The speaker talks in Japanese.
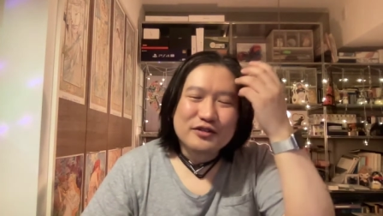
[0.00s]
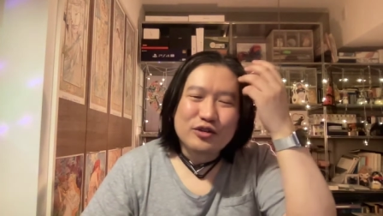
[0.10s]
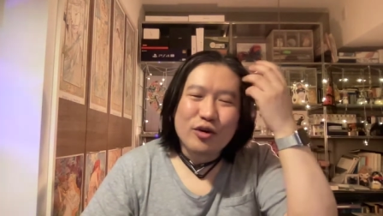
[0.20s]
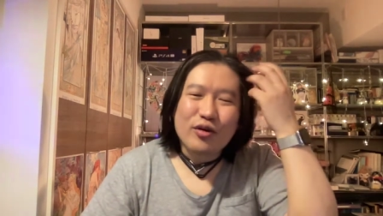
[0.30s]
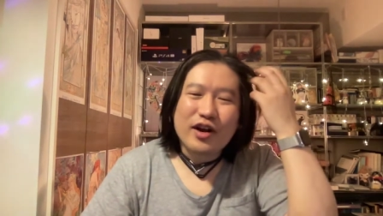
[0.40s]

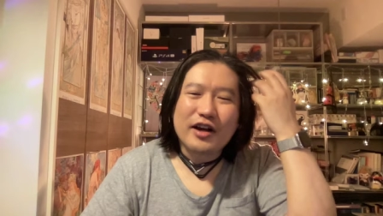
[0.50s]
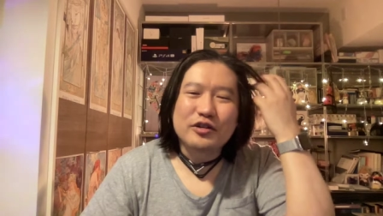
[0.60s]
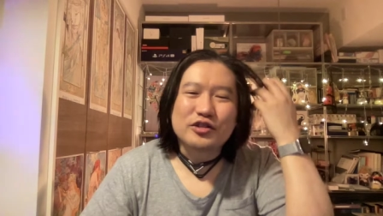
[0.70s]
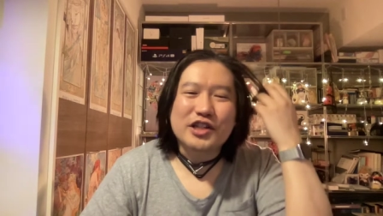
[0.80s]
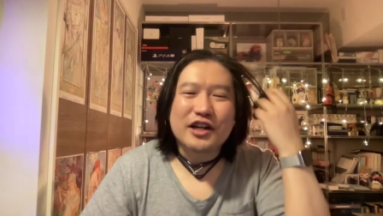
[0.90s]
どっか
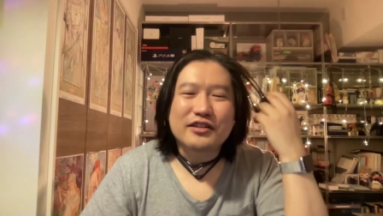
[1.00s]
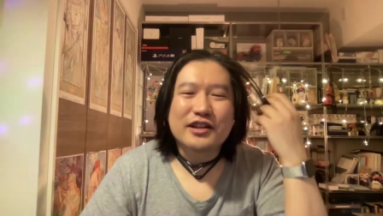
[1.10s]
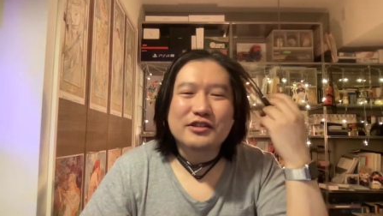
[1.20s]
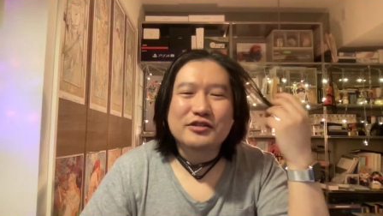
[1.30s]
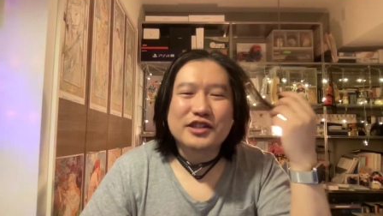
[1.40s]
の
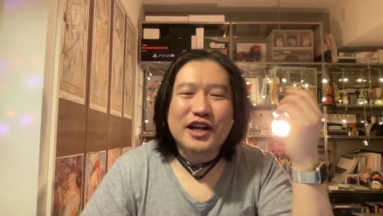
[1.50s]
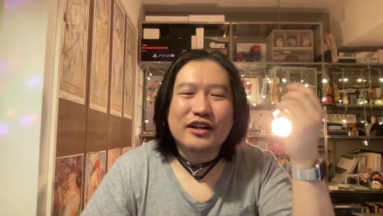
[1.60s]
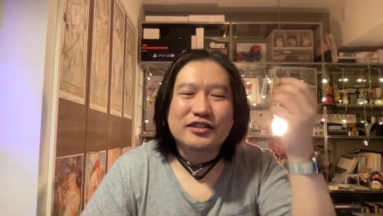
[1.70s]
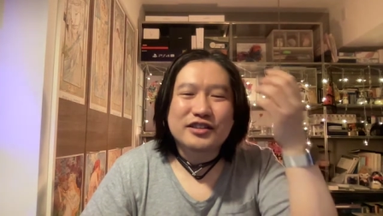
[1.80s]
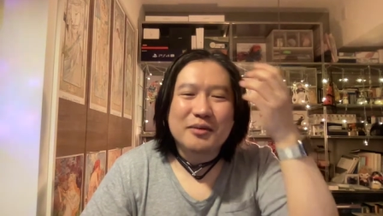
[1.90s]
チャンネルに
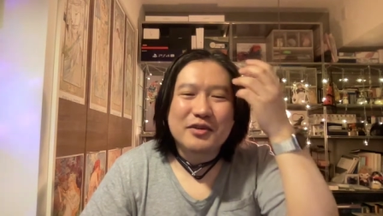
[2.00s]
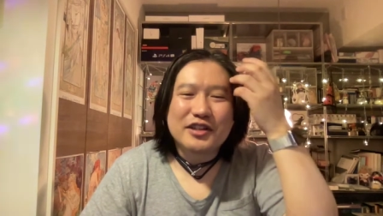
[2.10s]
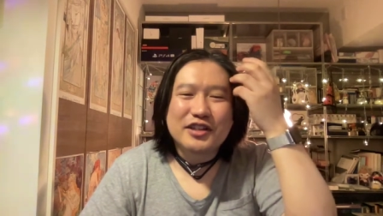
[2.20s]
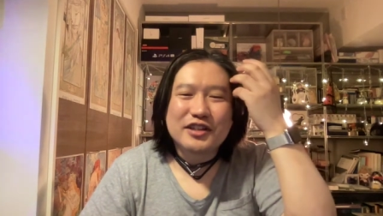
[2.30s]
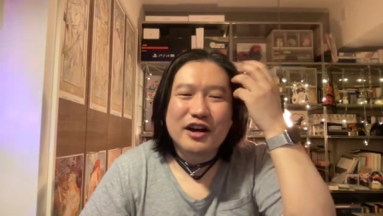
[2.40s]
勝つため
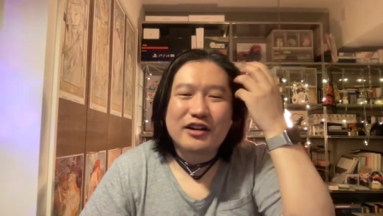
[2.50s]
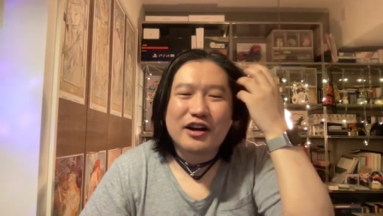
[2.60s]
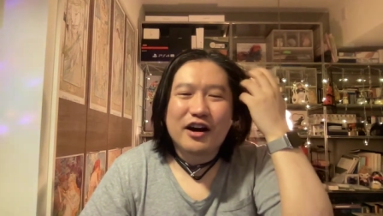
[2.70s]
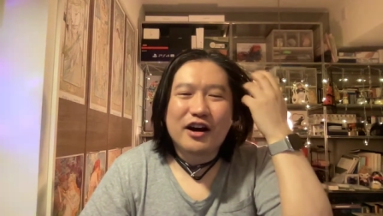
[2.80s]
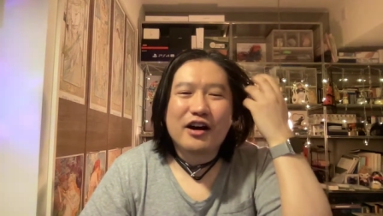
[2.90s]
になん
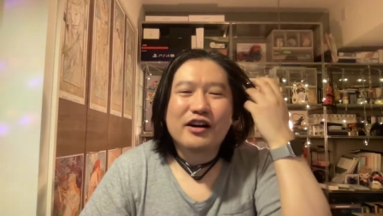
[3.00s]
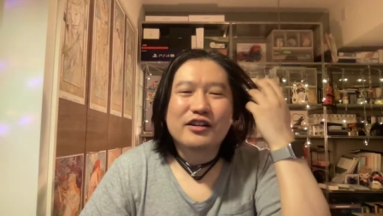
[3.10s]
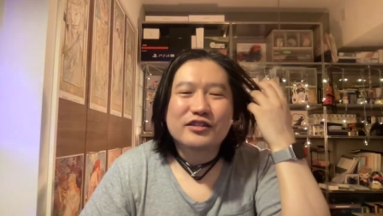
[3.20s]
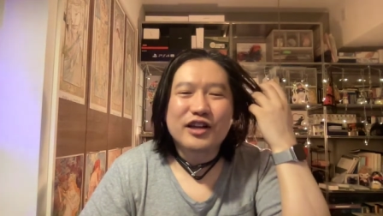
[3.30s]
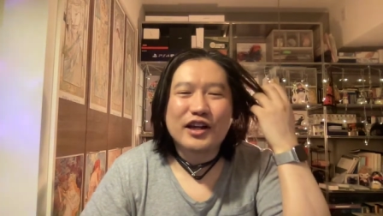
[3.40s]
か
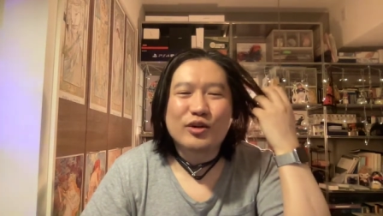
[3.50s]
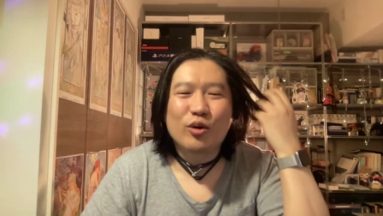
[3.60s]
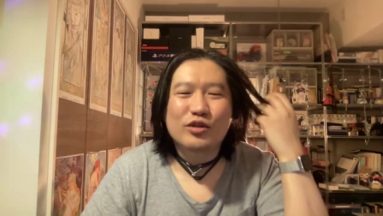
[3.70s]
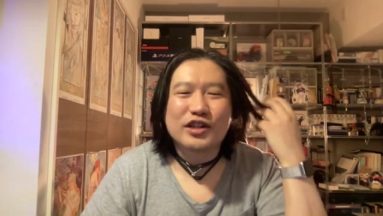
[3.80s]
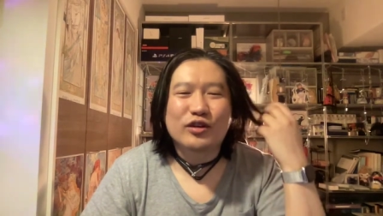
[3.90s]
対
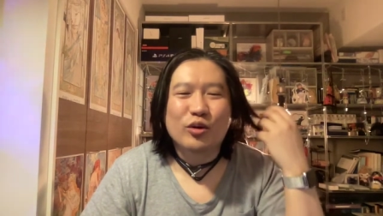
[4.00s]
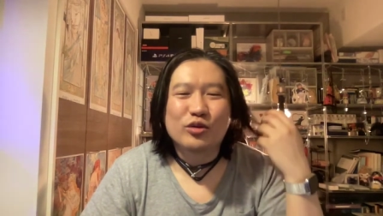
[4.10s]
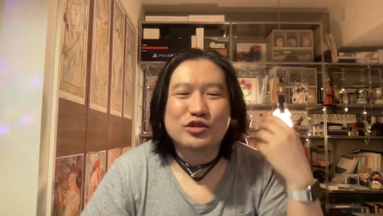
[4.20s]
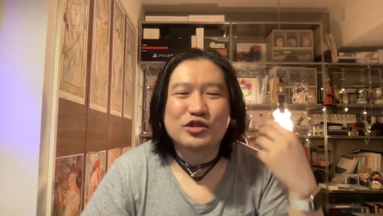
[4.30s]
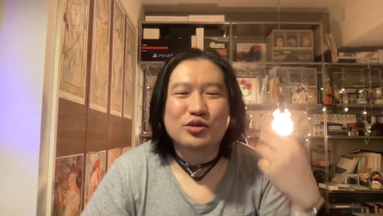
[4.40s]
抗策を
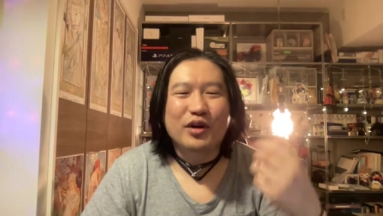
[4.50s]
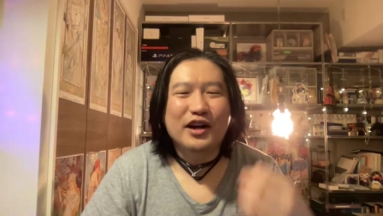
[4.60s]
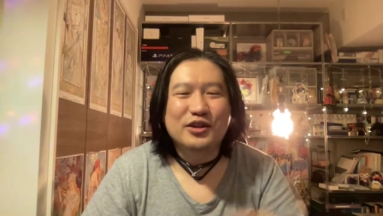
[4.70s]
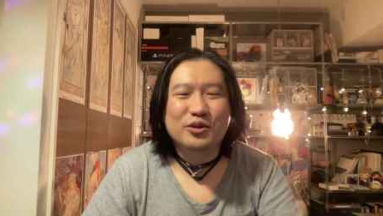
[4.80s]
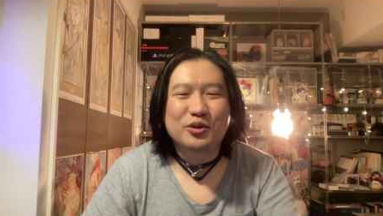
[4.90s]
打つとか
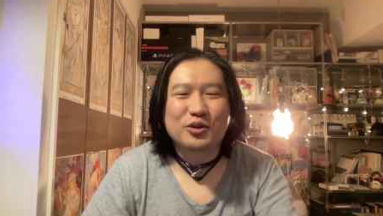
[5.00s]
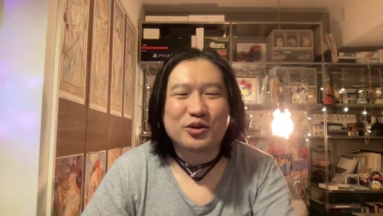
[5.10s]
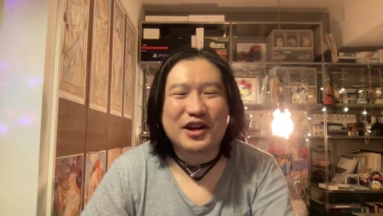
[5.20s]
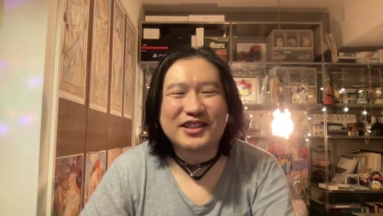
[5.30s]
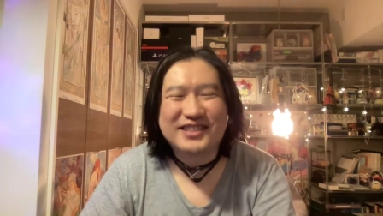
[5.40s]
いうことと
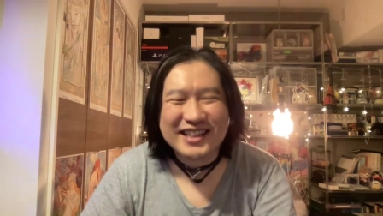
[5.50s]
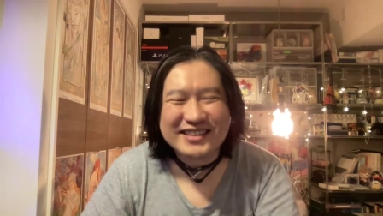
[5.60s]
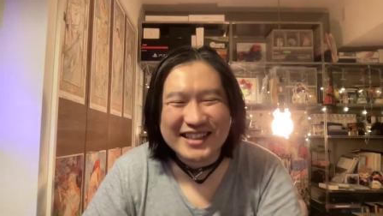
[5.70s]
か全